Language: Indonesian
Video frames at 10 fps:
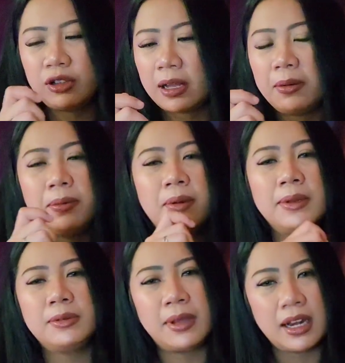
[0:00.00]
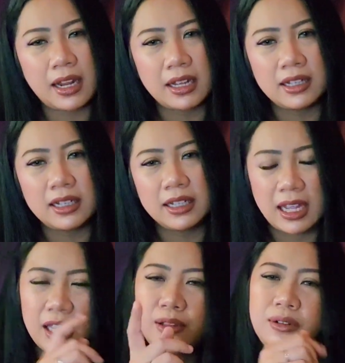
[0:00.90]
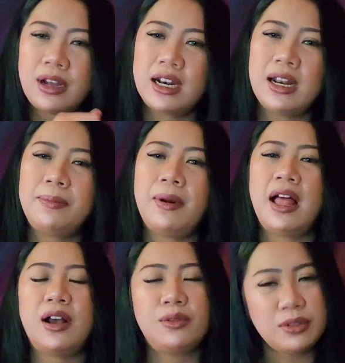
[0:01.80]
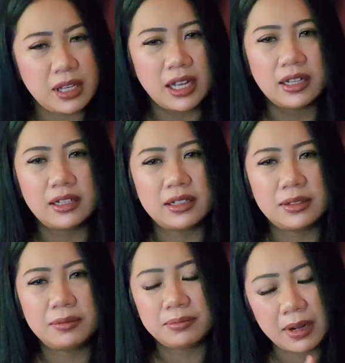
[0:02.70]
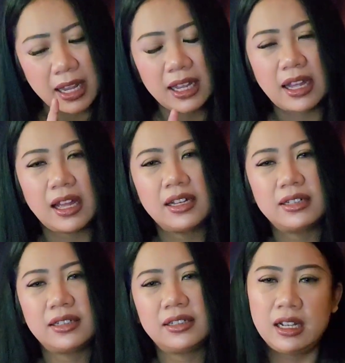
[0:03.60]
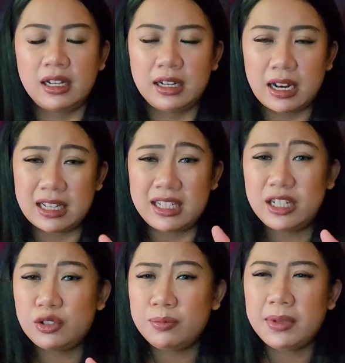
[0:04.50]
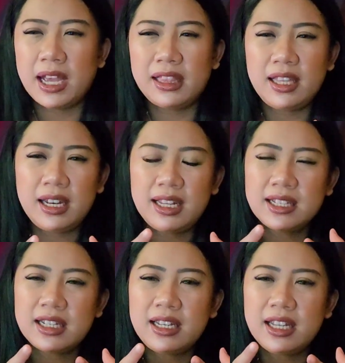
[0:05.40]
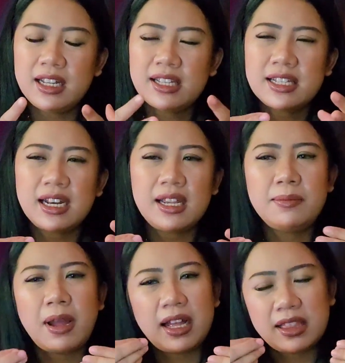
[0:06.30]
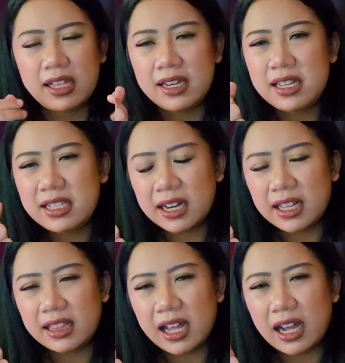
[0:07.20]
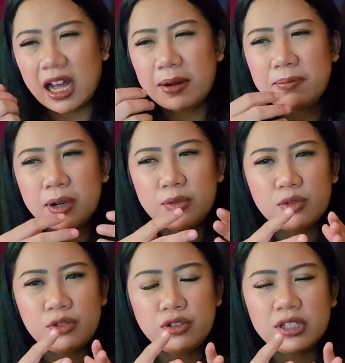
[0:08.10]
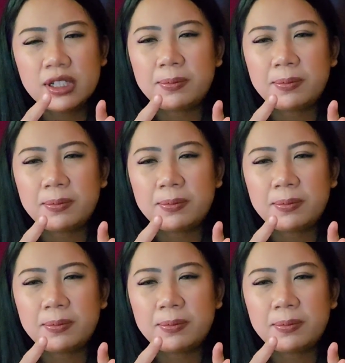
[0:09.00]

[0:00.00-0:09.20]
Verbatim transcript: terutama pakai baju merah yaitu karena pelakunya mereka. Nah, si Sumiati ini sendiri sering banget nih diceritakan berwujud